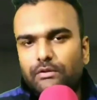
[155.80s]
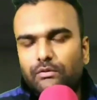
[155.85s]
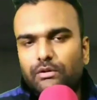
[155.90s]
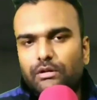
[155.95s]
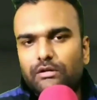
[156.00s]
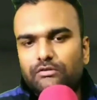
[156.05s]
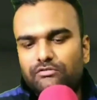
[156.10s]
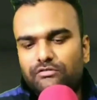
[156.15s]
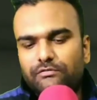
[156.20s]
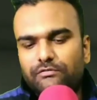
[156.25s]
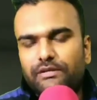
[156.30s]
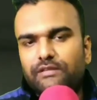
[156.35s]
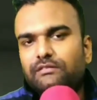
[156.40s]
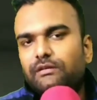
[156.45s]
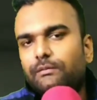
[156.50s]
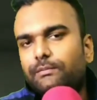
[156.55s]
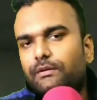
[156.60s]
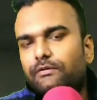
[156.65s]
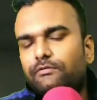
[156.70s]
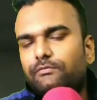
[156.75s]
बताऊँगा जिस वजह
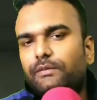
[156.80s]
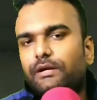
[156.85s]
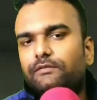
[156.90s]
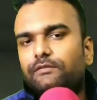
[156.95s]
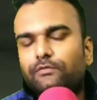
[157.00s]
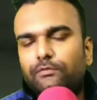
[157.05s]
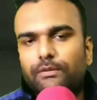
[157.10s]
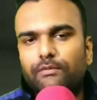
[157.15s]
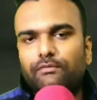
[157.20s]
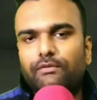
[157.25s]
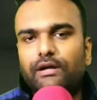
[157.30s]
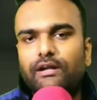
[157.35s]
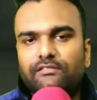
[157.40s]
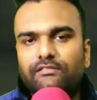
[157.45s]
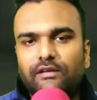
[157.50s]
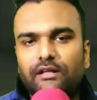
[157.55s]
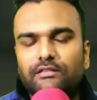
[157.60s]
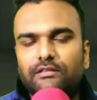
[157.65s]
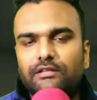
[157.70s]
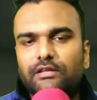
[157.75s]
से आपके स्मार्टफोन में
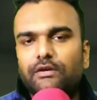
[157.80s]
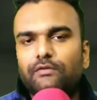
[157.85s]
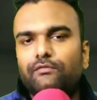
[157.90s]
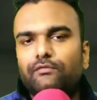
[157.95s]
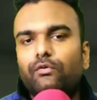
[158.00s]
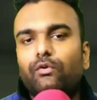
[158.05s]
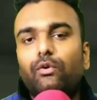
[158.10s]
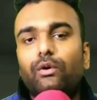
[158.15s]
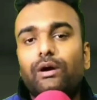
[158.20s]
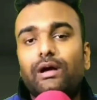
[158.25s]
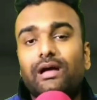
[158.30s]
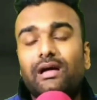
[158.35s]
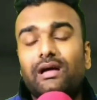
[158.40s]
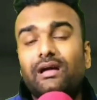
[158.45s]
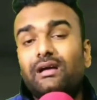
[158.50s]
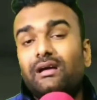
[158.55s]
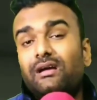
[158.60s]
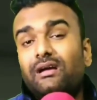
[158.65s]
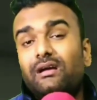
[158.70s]
वायरस आती है वो है